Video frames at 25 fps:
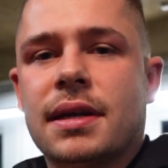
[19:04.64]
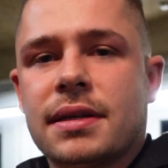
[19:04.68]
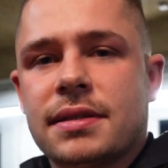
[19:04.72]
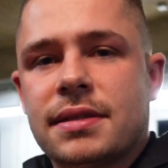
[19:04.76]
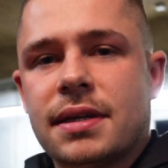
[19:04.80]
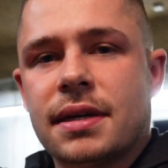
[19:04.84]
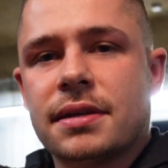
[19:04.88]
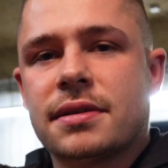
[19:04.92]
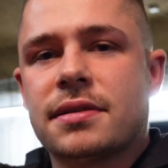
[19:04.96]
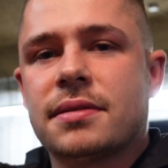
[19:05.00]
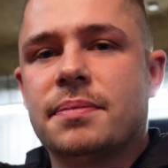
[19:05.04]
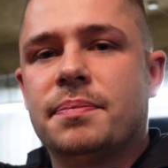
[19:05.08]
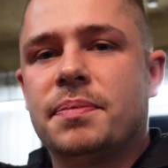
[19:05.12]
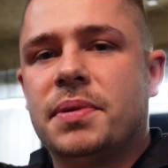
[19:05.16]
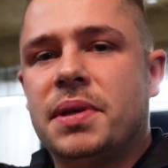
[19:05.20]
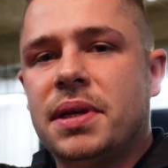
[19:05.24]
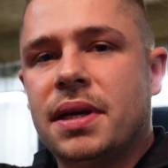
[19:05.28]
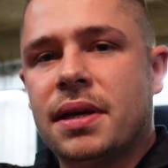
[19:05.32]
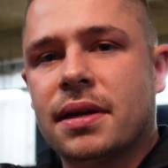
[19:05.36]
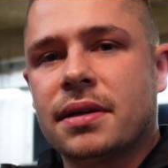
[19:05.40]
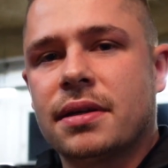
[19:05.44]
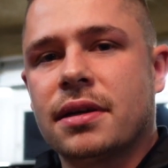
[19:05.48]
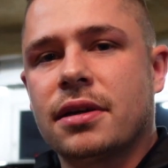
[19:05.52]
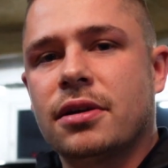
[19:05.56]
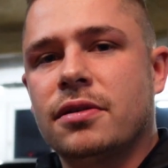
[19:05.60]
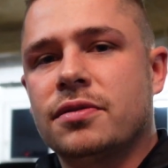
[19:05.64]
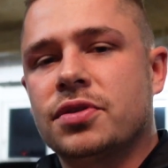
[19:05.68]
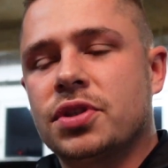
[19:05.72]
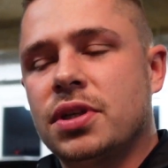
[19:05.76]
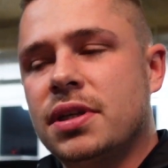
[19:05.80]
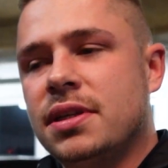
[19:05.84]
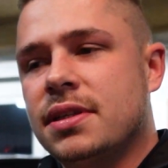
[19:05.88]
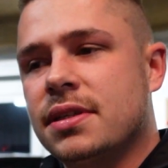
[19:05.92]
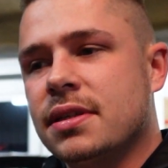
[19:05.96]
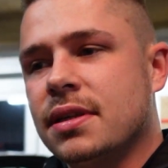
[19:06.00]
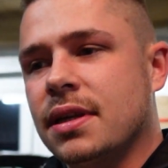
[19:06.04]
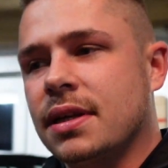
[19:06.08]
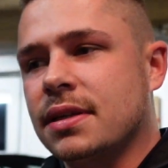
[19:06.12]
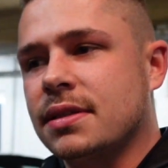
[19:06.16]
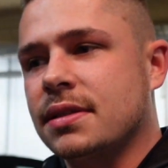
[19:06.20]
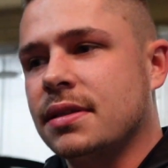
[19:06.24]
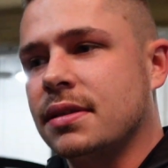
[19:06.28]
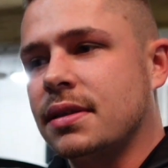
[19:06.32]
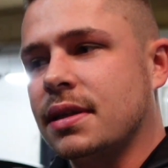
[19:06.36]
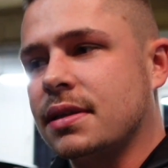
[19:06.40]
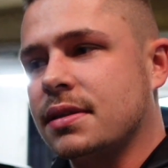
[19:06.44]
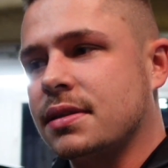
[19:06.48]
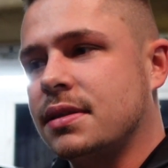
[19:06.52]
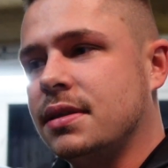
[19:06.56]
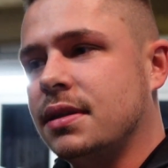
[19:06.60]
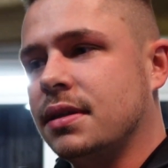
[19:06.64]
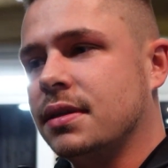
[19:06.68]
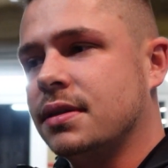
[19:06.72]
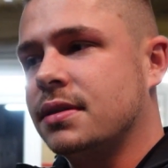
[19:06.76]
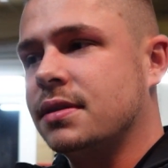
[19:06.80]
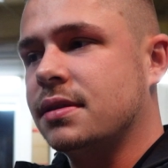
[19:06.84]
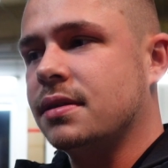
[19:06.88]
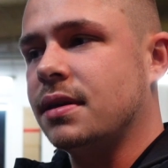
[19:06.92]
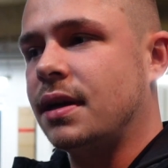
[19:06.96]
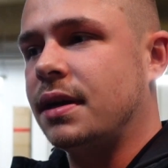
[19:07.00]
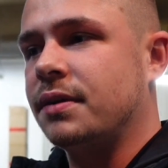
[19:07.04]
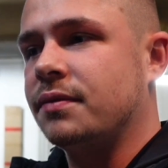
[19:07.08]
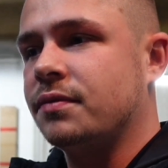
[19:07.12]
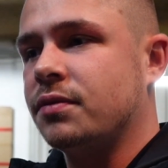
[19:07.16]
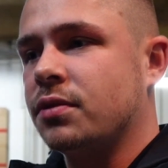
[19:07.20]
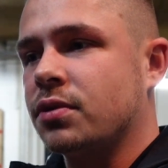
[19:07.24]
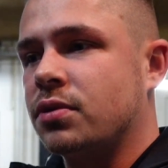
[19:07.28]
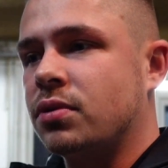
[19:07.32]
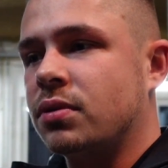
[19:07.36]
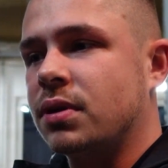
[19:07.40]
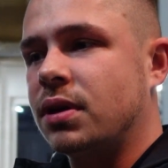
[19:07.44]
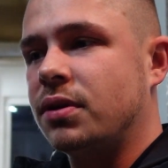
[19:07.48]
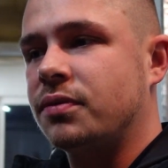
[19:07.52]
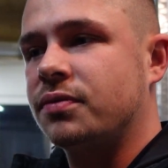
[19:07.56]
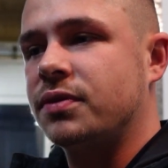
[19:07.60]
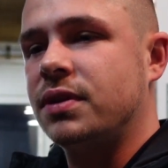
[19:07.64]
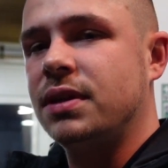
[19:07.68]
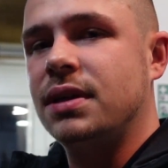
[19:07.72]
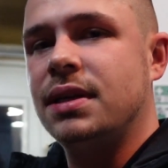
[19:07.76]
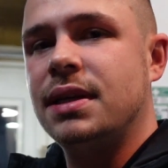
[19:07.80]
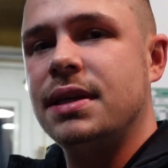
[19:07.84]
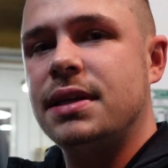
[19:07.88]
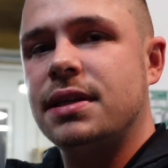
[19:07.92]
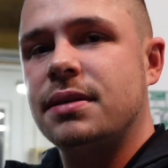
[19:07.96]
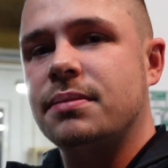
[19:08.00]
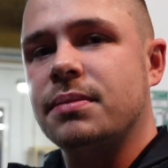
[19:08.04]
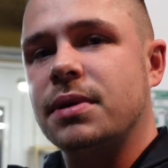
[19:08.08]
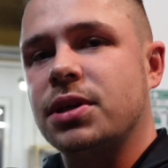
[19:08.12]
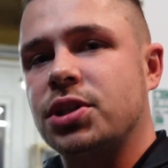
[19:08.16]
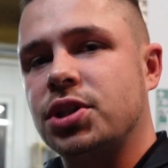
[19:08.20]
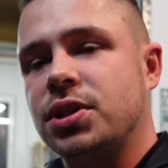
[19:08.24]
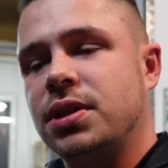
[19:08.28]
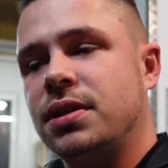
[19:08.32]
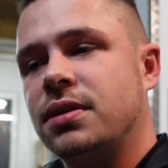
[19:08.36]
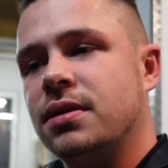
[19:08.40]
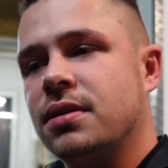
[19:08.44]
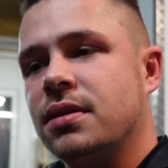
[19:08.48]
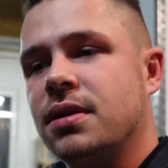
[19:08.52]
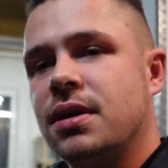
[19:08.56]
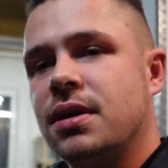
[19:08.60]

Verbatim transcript: Das hat Pierre darauf schließen lassen, dass die Hitzeeinwirkung auf die Lichtmaschine